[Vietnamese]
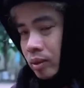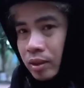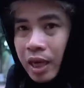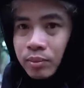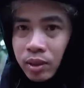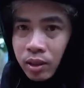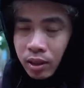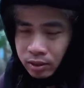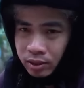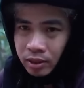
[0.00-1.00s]
Làm
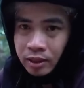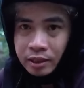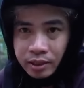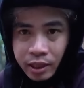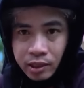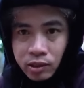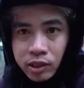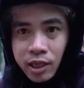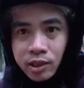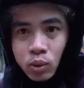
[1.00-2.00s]
người, để
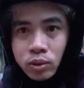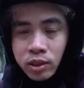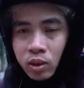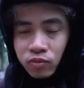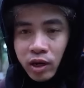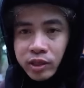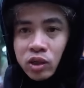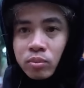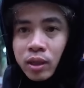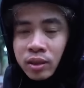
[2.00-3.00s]
người khác tôn trọng và
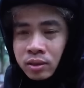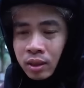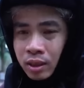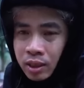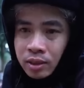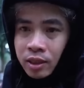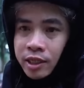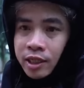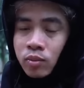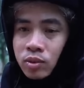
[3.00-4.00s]
yêu mến
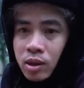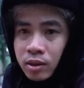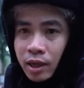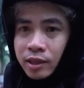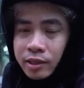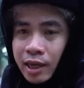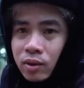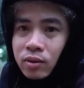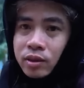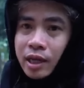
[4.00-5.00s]
thì không được ăn
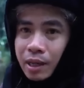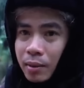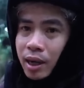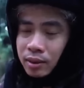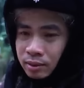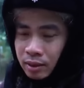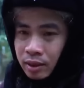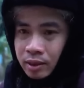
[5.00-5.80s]
cháo đá ban,